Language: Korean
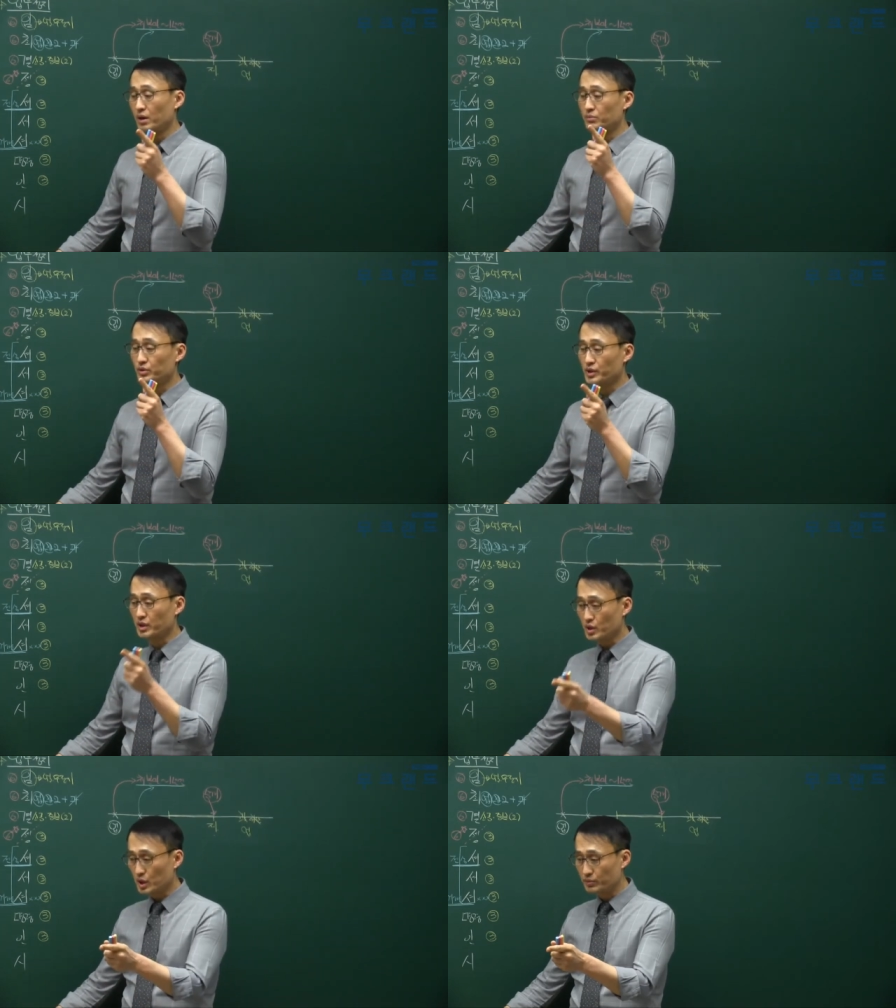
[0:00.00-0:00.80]

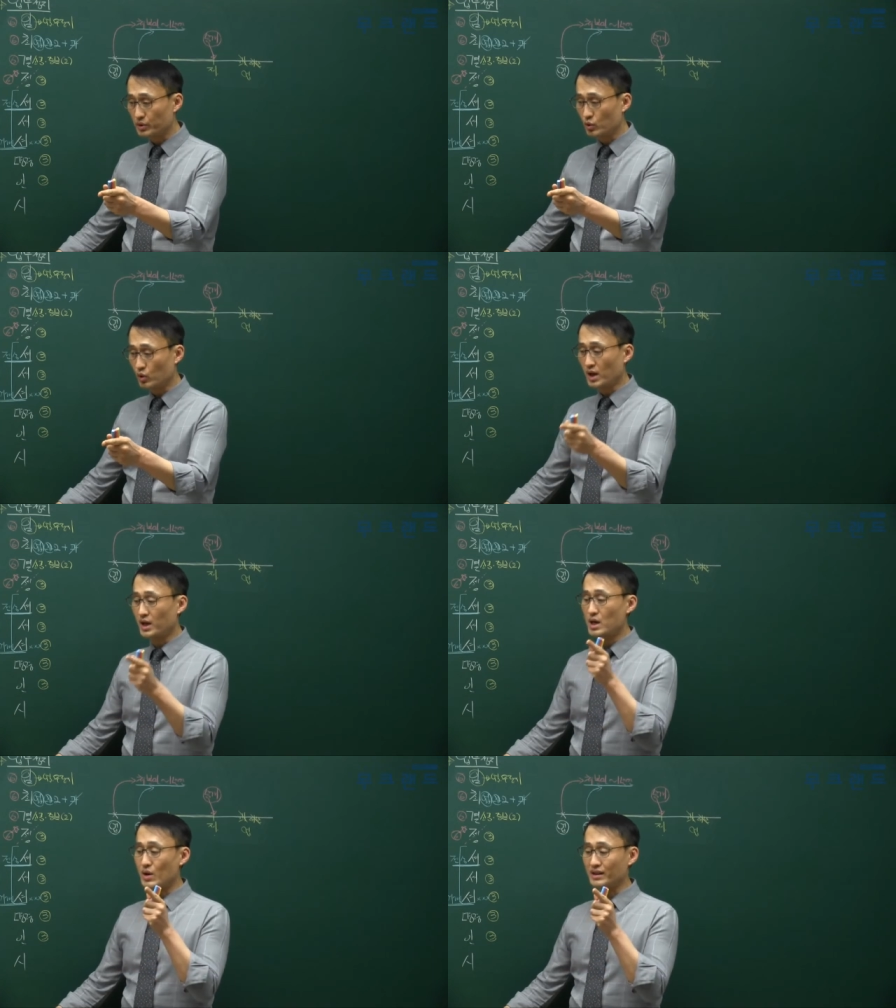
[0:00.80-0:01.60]
업무정지
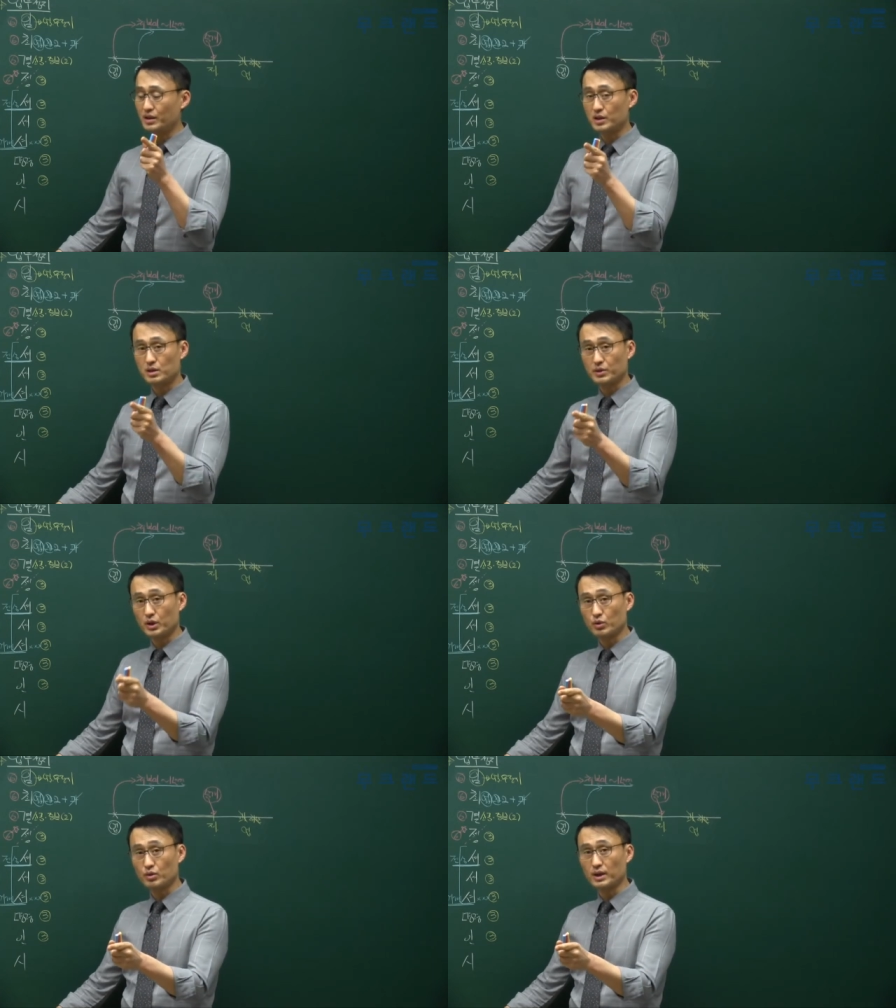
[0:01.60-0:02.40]
처분과 과태료 처분의
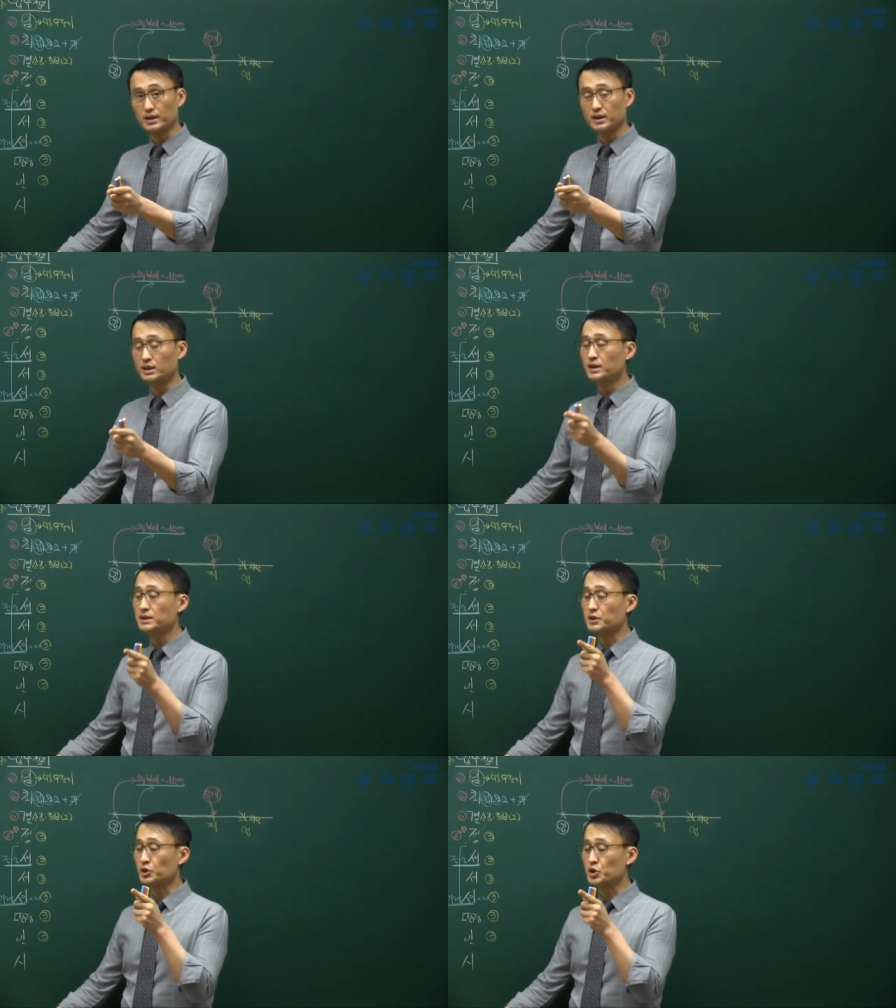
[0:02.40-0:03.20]
효과는
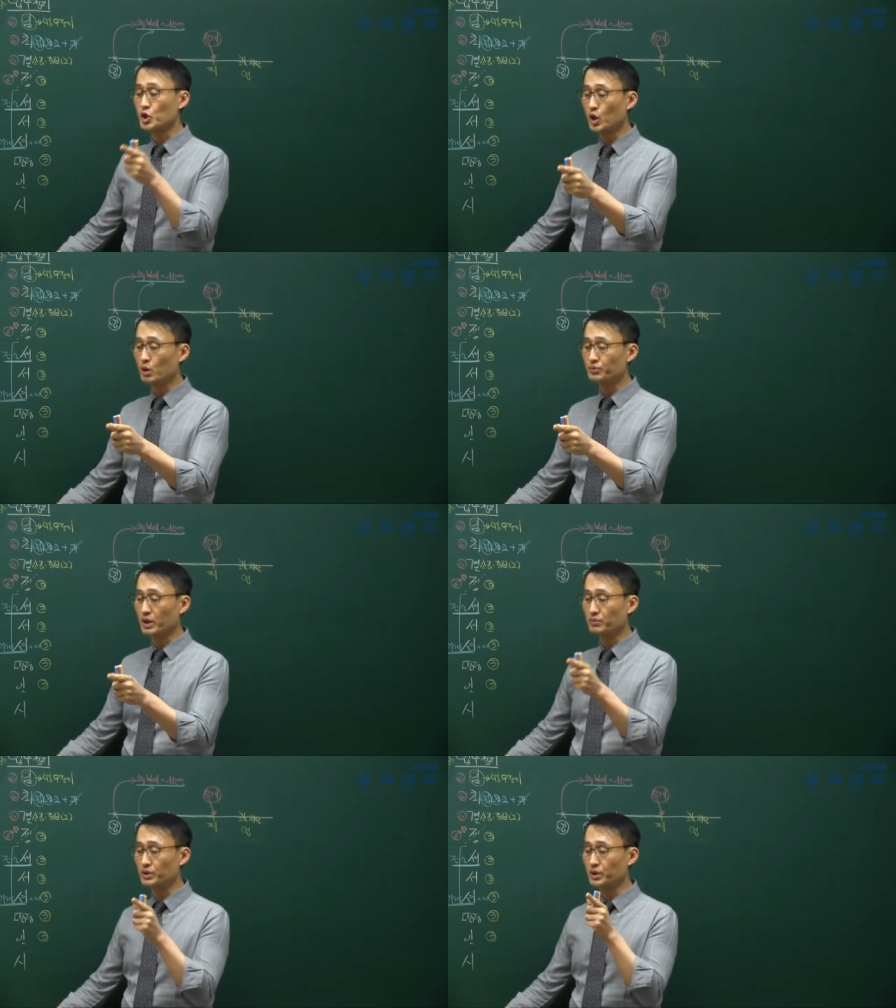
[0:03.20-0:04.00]
그
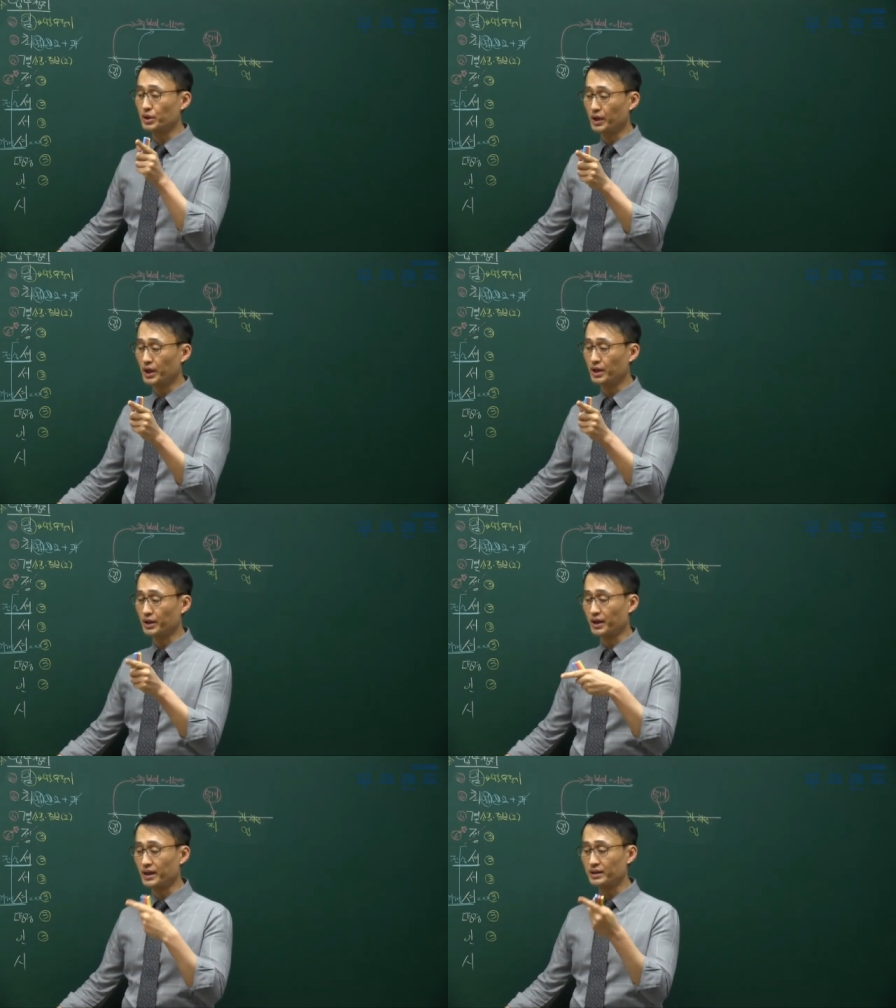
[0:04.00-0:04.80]
처분일부터
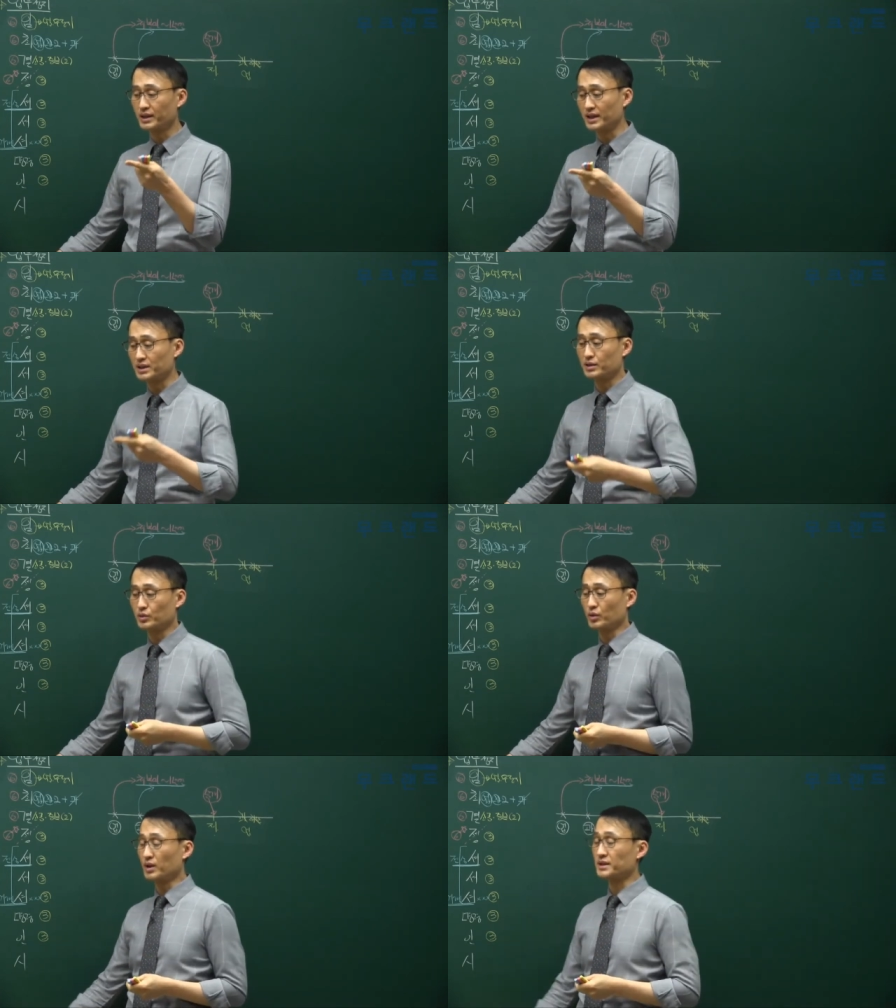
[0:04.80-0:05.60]
1년간 다시
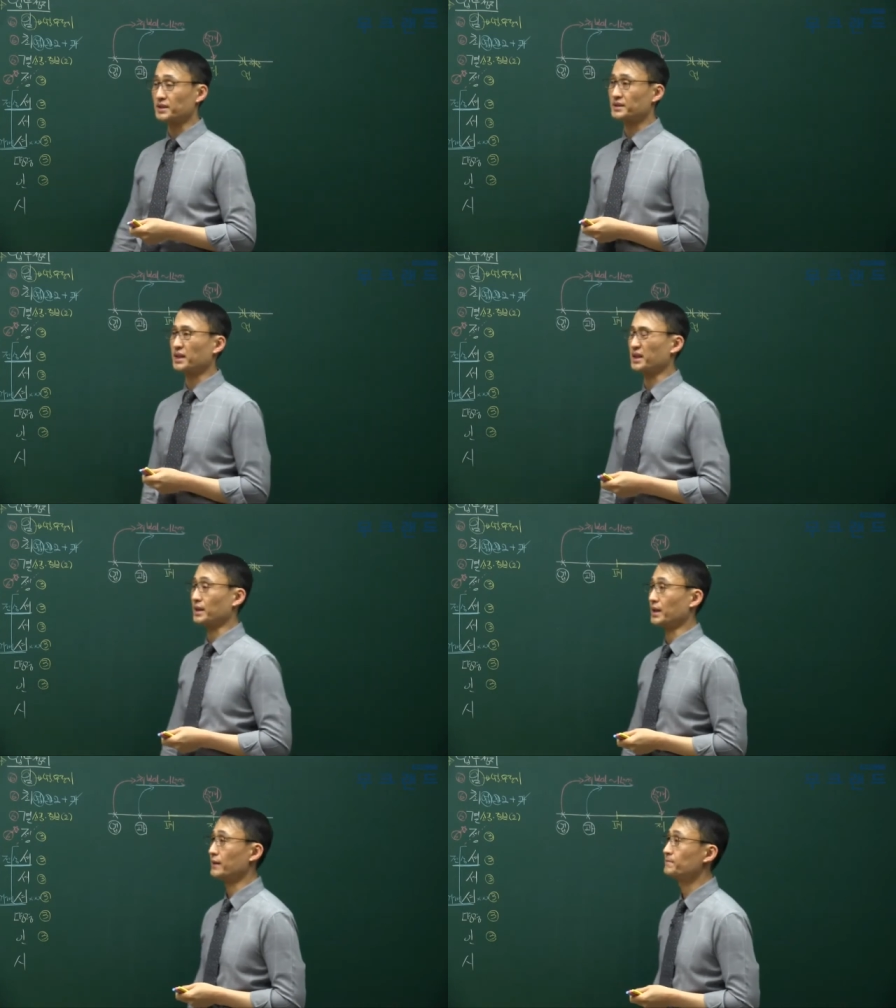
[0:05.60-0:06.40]
등록한 적이
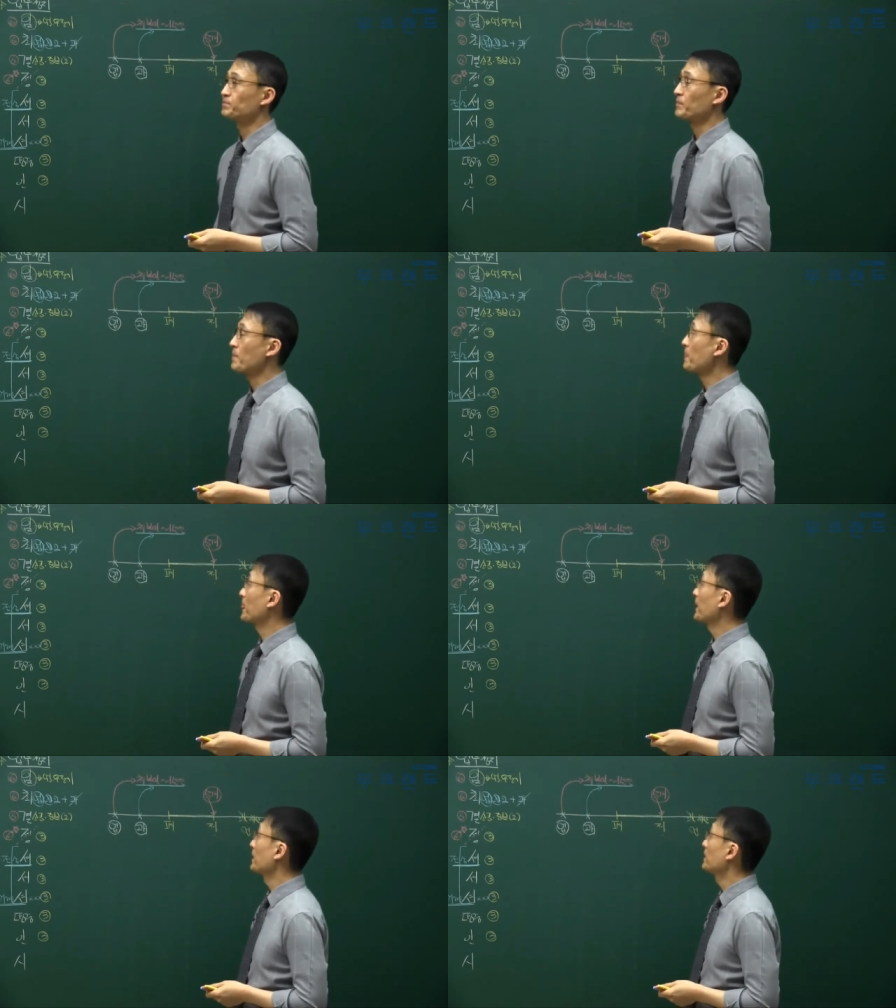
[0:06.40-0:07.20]
생겨낸다.
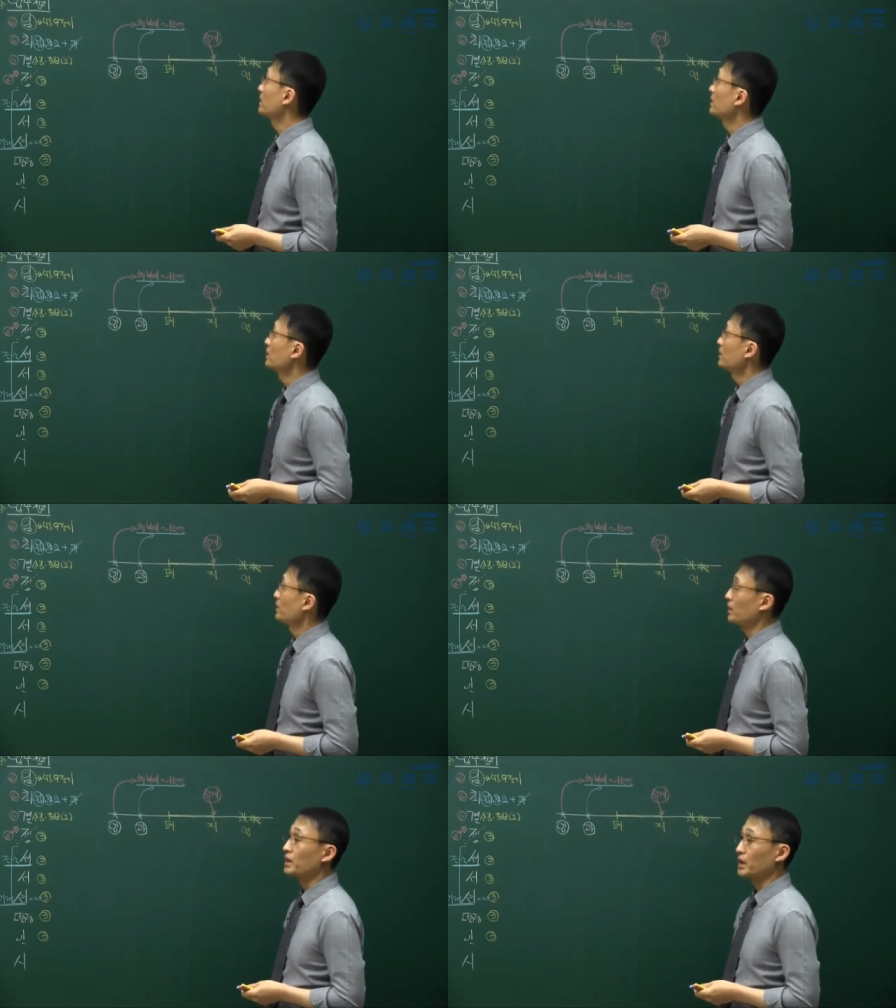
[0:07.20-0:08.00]

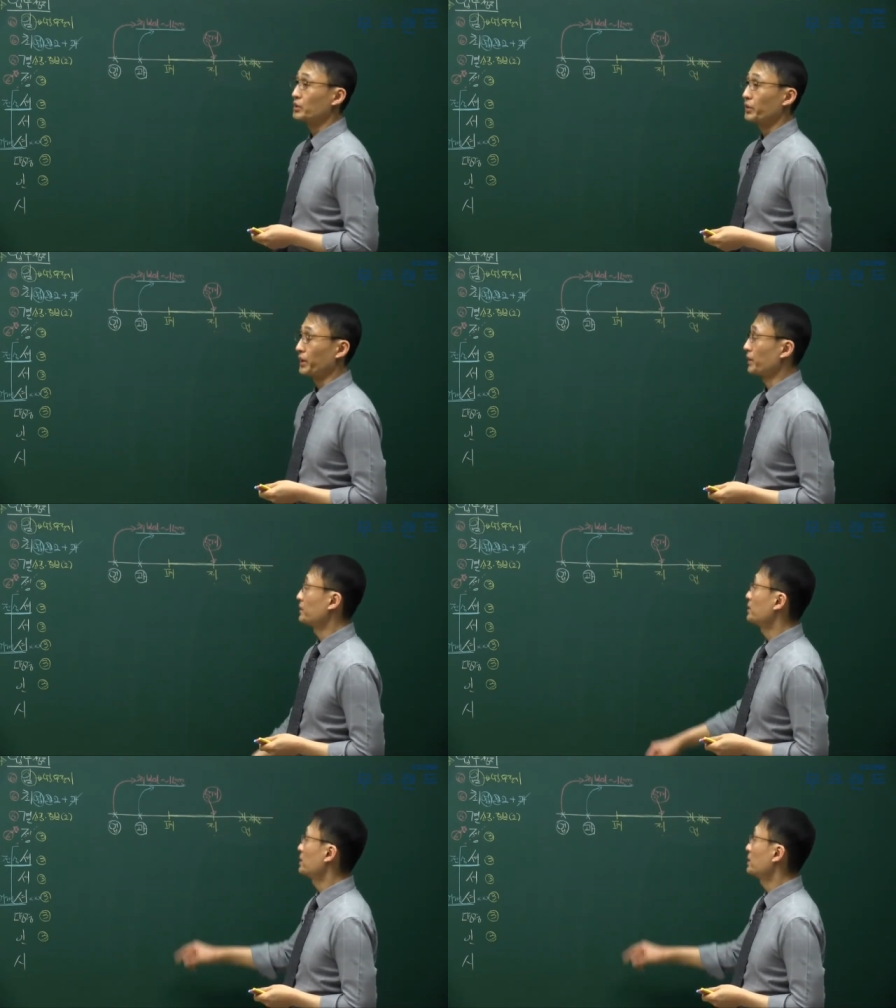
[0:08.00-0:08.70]
이렇게 내기도 해요.